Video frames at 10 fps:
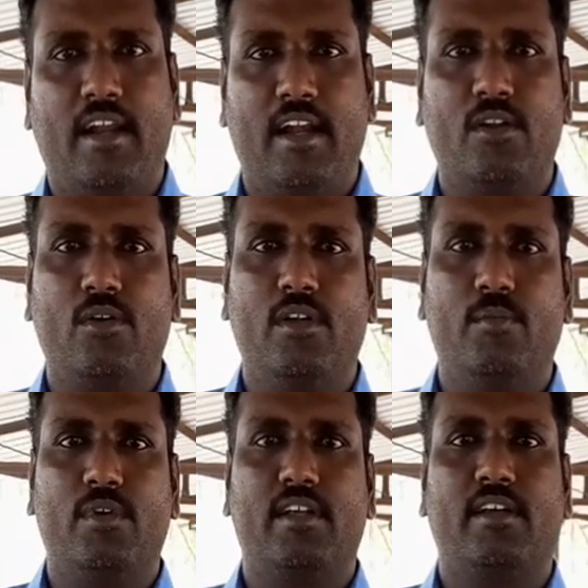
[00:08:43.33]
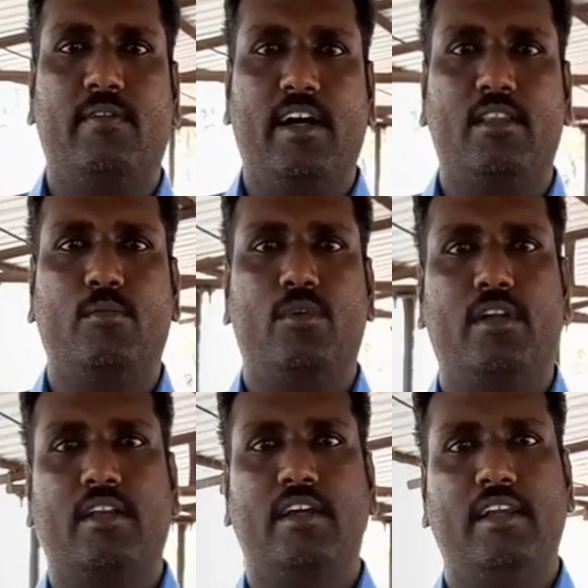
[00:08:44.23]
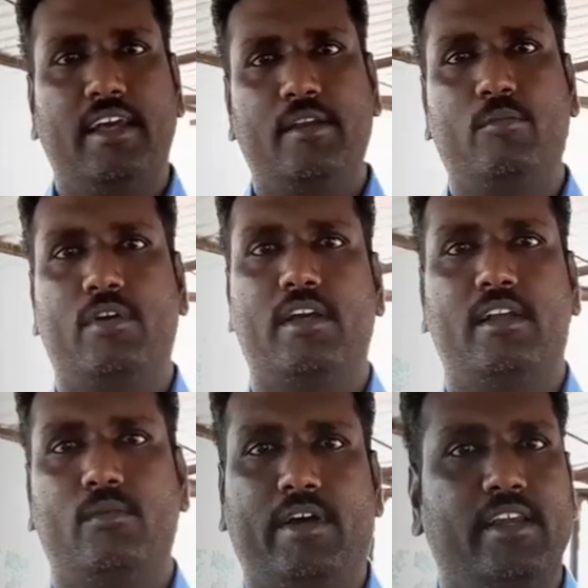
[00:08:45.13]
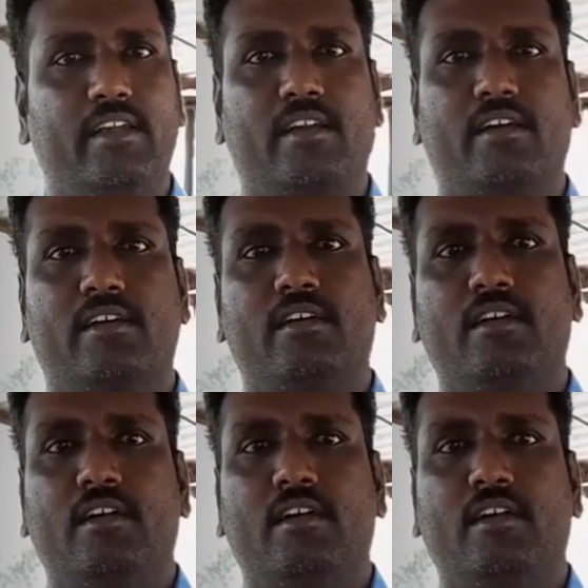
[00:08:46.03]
நாட்டுக்கோழி முட்டை இருக்குது வாத்து முட்டை இருக்குது லேயர் முட்டைகள் ஒயிட் இருக்குது